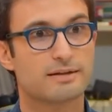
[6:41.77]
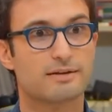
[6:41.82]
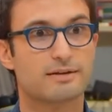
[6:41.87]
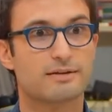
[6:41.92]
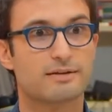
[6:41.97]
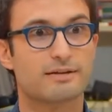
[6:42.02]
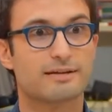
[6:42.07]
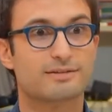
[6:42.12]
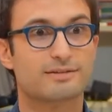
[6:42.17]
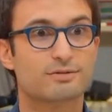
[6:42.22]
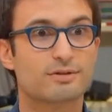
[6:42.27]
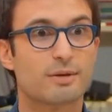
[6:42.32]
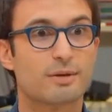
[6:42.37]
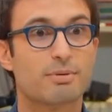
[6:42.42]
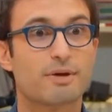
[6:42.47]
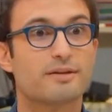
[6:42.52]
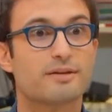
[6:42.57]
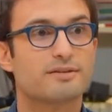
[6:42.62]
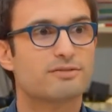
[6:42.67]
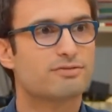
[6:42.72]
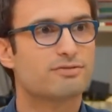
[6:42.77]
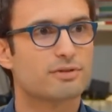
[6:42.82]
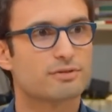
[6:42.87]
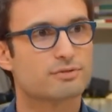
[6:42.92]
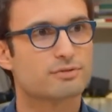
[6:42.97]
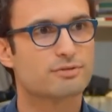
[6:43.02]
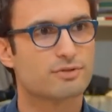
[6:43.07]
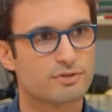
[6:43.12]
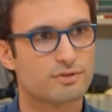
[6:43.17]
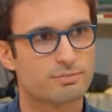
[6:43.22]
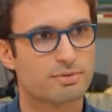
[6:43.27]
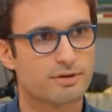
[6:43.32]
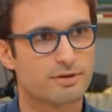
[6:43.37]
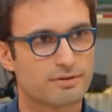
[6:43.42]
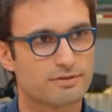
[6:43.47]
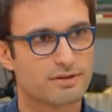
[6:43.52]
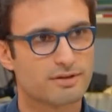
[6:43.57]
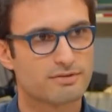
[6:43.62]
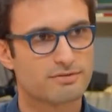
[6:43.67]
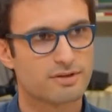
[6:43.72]
Euh, est-ce qu'il n'y a pas un effort de
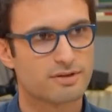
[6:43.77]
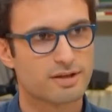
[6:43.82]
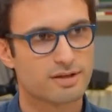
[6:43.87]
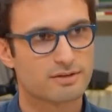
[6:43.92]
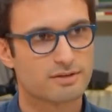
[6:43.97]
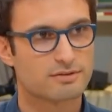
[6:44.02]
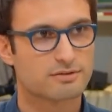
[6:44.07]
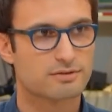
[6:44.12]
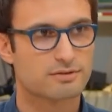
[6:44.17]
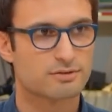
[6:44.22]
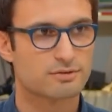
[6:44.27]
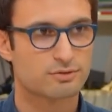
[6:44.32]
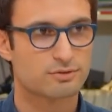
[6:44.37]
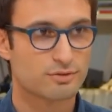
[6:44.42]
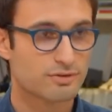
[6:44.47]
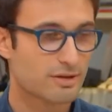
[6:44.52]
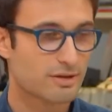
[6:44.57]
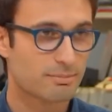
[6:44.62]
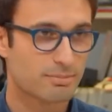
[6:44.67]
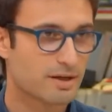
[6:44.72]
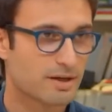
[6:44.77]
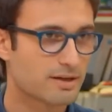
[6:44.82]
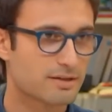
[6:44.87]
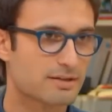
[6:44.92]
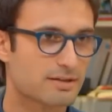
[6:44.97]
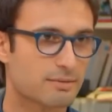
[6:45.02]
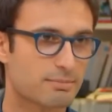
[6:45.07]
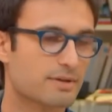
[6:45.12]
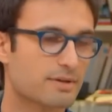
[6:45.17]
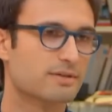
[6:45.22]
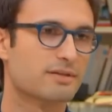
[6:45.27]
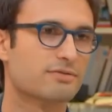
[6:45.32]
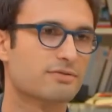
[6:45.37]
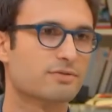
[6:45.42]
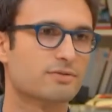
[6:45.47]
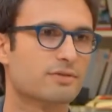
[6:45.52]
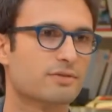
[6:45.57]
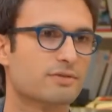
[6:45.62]
transparence à faire euh, de sa part et de la part de la France